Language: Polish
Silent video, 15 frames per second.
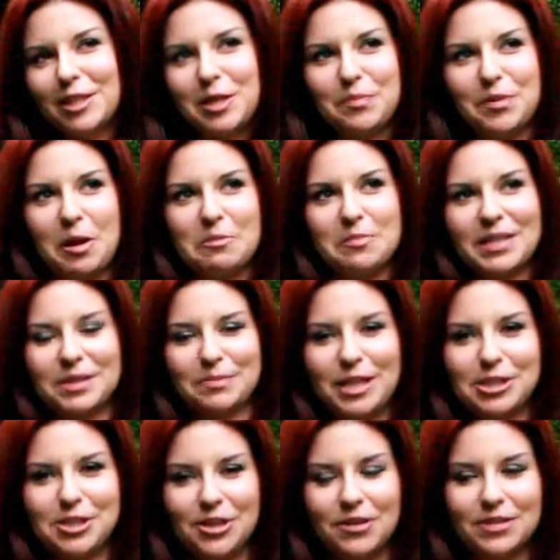nie byłam was
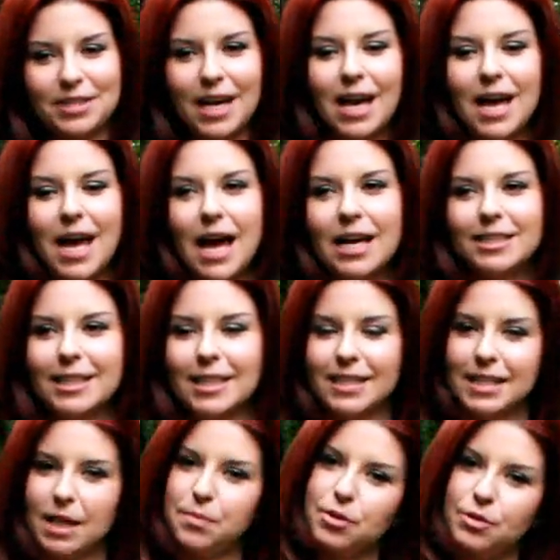miesiąc i
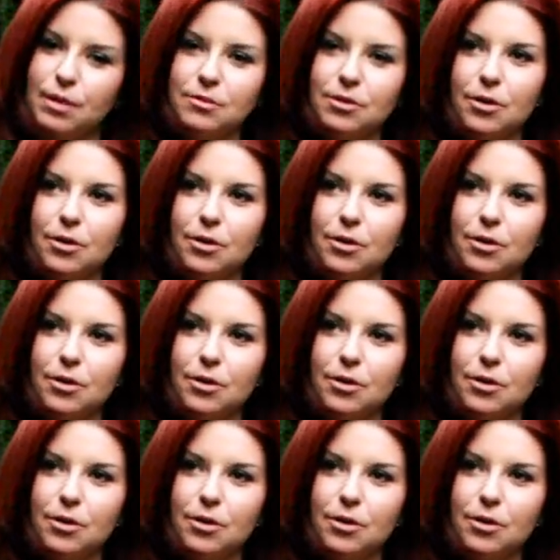teraz jak poszłam